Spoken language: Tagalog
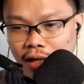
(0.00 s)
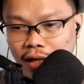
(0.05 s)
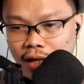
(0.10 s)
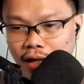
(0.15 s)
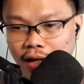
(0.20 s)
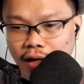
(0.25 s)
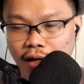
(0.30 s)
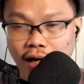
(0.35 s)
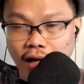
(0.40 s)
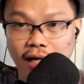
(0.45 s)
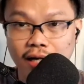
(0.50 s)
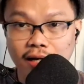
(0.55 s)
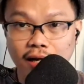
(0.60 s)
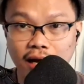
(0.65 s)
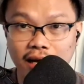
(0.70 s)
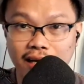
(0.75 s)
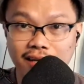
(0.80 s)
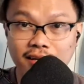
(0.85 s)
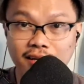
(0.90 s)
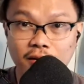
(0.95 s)
uh, I
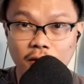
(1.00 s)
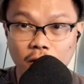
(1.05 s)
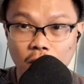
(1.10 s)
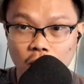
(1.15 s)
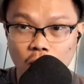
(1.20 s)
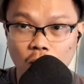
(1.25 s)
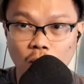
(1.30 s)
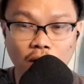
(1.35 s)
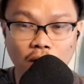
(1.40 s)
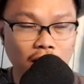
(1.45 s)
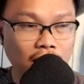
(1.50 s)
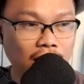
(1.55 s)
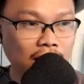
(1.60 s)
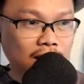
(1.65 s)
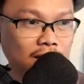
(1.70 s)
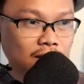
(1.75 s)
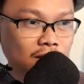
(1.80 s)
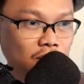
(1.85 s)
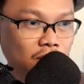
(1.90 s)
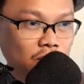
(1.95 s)
I know
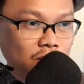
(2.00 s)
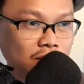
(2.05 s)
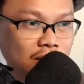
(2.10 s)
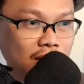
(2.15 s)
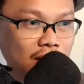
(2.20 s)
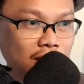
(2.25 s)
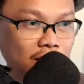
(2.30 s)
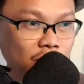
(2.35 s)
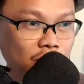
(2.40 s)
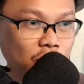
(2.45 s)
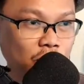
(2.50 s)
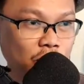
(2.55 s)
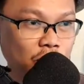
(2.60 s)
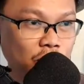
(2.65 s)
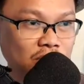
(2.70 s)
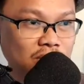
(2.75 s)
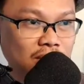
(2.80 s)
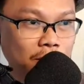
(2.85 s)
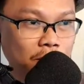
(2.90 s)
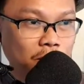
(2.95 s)
I know na
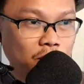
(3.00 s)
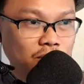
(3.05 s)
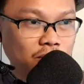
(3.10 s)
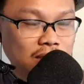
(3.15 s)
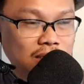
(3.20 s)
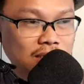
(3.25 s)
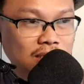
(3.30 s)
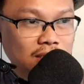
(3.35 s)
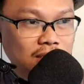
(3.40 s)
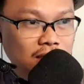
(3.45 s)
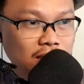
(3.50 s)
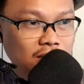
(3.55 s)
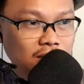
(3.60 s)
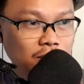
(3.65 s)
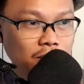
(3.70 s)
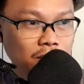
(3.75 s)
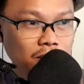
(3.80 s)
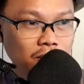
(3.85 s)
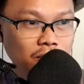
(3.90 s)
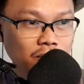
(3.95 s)
uy sapul na si Jason
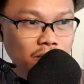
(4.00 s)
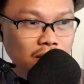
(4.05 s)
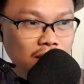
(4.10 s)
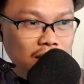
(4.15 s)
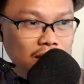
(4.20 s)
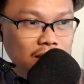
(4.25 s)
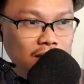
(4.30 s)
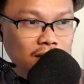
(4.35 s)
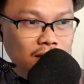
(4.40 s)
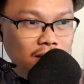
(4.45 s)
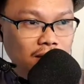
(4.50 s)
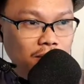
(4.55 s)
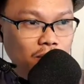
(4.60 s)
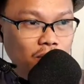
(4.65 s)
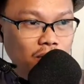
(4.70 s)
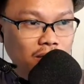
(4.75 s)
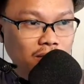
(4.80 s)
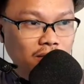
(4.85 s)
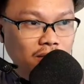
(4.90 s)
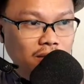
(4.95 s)
Maloney and uh,
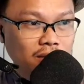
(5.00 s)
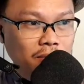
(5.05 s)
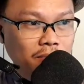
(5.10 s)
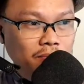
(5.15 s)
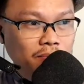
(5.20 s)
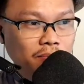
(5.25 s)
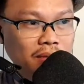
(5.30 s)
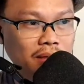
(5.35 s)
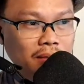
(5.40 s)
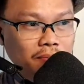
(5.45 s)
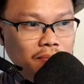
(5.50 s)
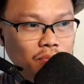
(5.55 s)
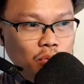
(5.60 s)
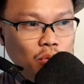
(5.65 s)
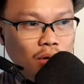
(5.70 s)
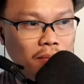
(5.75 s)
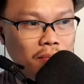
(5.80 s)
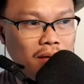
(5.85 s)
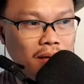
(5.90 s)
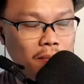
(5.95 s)
mukhang
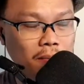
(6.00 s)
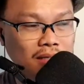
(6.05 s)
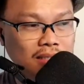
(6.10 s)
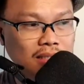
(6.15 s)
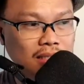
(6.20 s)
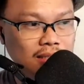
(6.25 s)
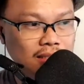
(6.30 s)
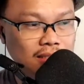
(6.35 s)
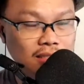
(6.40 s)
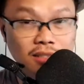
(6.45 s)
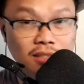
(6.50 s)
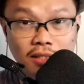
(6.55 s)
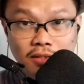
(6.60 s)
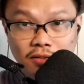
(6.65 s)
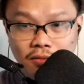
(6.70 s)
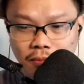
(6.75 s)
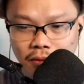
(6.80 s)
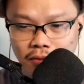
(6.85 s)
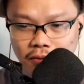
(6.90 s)
uh, babaksak na si Jason